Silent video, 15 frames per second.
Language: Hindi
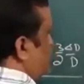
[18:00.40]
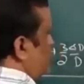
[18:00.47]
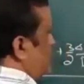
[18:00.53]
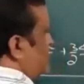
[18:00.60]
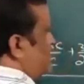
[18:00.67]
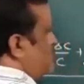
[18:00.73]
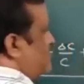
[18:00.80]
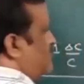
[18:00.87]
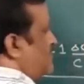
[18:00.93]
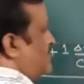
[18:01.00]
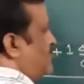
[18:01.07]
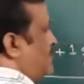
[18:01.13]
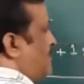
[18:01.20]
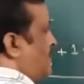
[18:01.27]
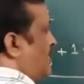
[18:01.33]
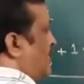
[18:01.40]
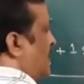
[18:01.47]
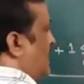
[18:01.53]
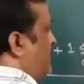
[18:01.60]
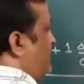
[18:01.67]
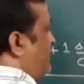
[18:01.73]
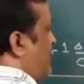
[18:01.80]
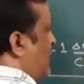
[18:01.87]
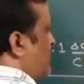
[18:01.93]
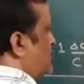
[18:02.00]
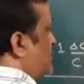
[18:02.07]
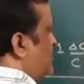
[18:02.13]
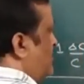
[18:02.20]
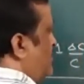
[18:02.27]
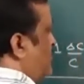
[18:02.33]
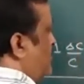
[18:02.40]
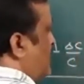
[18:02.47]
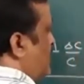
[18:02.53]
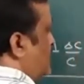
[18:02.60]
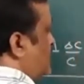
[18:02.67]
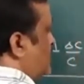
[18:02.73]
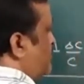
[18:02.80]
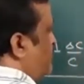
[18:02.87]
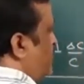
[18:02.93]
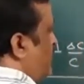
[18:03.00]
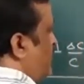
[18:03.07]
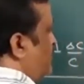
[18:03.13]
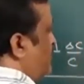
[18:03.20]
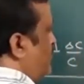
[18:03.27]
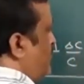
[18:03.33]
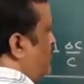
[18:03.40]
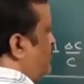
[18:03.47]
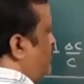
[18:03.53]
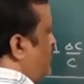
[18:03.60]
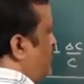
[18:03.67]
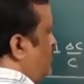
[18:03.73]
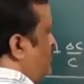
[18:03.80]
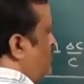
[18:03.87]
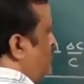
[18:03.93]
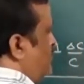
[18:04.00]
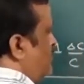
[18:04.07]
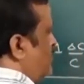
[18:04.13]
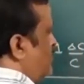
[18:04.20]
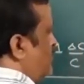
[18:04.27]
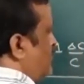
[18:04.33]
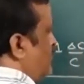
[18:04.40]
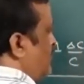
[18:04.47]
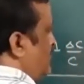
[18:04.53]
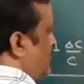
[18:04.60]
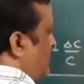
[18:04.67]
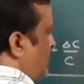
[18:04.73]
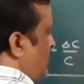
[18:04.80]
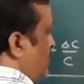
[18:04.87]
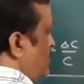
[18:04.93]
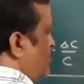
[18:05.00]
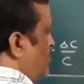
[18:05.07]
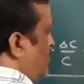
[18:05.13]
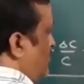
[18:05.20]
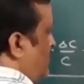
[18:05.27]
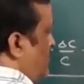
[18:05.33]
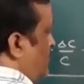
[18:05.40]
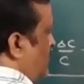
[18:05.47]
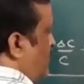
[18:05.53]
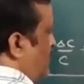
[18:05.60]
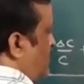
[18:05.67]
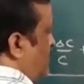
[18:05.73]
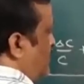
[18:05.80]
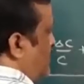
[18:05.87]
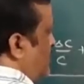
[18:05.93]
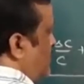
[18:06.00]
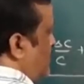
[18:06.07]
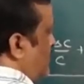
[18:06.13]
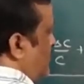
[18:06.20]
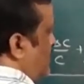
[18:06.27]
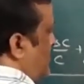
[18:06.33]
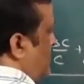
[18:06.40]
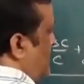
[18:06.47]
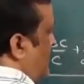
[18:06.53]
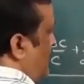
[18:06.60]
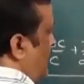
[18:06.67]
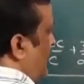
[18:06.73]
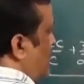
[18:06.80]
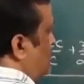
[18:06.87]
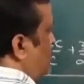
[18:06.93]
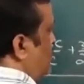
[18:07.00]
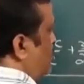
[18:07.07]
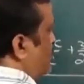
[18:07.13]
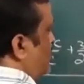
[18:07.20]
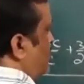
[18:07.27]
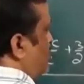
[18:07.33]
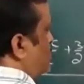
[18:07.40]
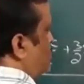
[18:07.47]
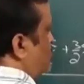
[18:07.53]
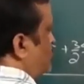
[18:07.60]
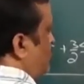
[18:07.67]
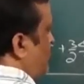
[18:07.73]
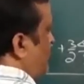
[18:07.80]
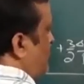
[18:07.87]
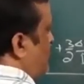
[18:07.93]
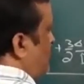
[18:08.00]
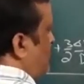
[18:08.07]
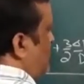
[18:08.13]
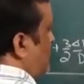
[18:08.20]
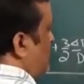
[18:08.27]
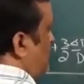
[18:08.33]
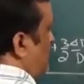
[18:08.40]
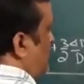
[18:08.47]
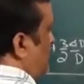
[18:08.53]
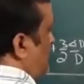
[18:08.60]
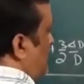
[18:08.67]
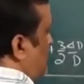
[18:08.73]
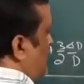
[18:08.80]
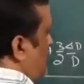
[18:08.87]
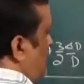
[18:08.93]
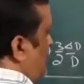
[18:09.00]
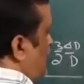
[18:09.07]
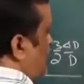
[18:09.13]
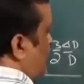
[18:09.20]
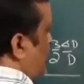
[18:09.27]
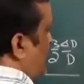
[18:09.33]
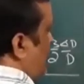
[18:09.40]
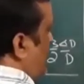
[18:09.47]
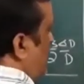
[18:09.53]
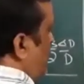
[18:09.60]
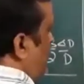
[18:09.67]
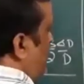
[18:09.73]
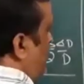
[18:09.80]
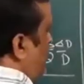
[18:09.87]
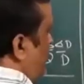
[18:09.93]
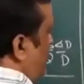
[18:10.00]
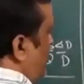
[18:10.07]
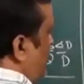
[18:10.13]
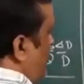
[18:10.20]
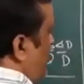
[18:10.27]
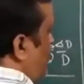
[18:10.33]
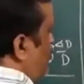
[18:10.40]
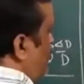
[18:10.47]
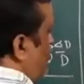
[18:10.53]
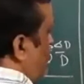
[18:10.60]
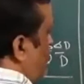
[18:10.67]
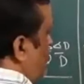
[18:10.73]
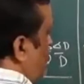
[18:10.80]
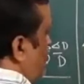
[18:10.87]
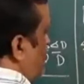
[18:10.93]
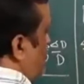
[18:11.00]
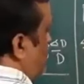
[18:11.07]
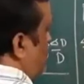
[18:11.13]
वन आप रिलेशन बनाओ डेल्टा पी अपॉन पी इन टू हंड्रेड इज इक्वल टू थ्री डेल्टा ए अपॉन ए इंटू हंड्रेड